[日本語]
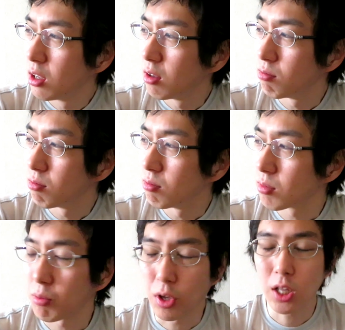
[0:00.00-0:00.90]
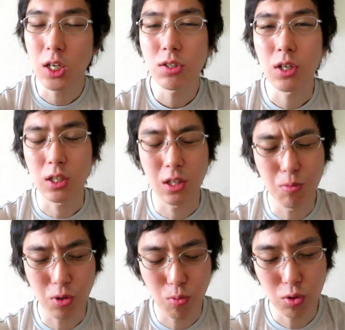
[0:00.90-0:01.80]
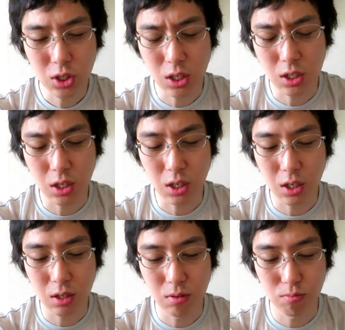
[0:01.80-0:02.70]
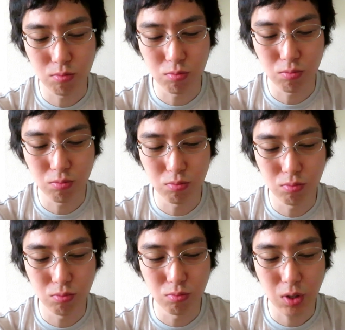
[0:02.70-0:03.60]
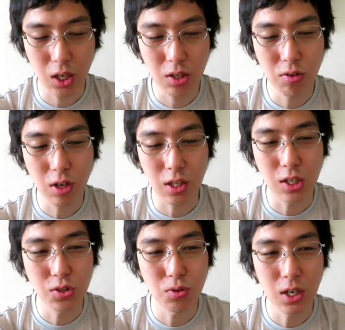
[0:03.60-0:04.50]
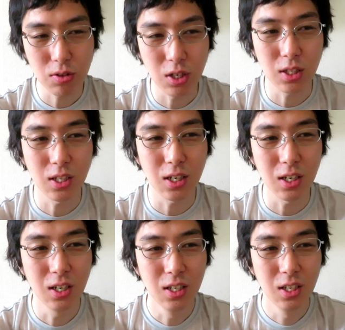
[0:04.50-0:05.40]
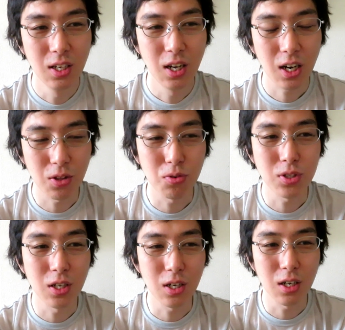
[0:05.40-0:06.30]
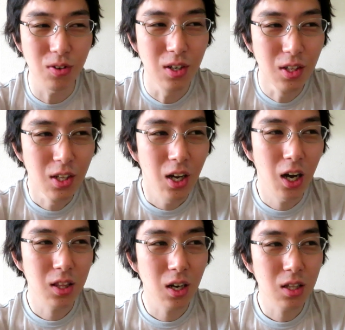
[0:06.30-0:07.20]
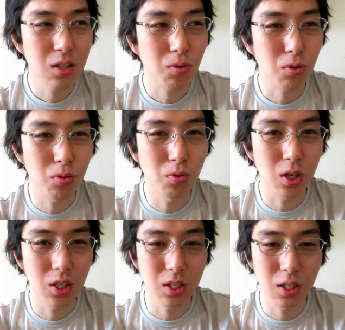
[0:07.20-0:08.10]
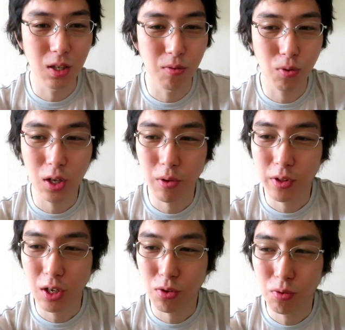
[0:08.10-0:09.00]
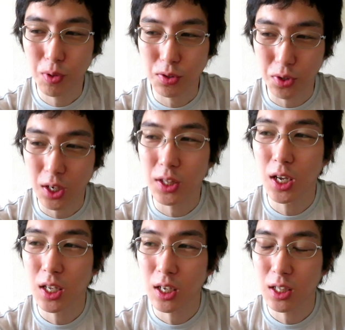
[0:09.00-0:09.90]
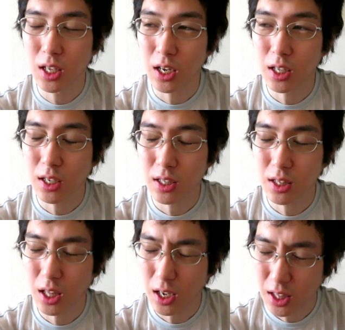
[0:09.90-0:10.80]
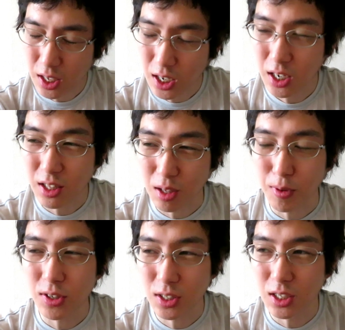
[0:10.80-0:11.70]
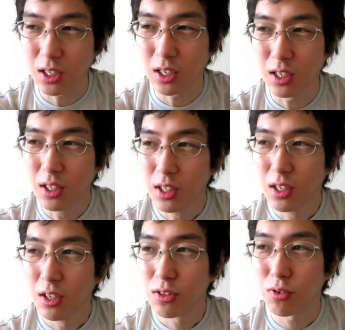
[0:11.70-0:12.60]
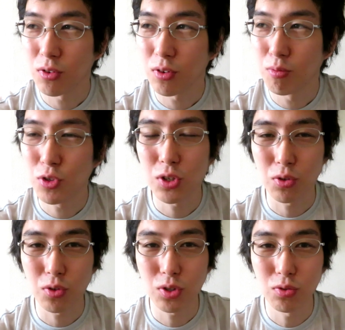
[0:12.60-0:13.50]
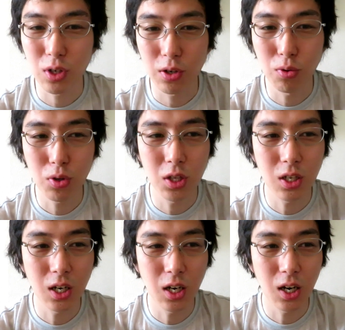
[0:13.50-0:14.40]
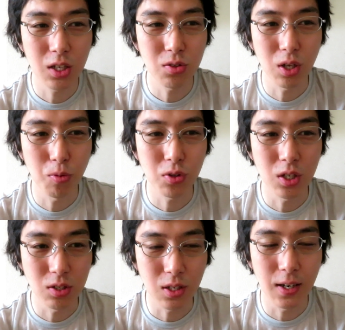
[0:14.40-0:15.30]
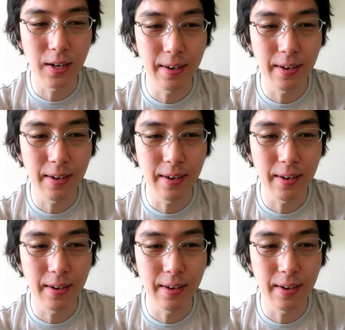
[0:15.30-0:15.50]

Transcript: うん、でも下手すらねでもねもしかしたらうん金遣い多少悪くなった可能性が働いてた頃の方がだってお金はちゃんとまあそれなりに定期定期定期的に入ってきますしそのむしろそっちの方が浪費がありそうなもんですが、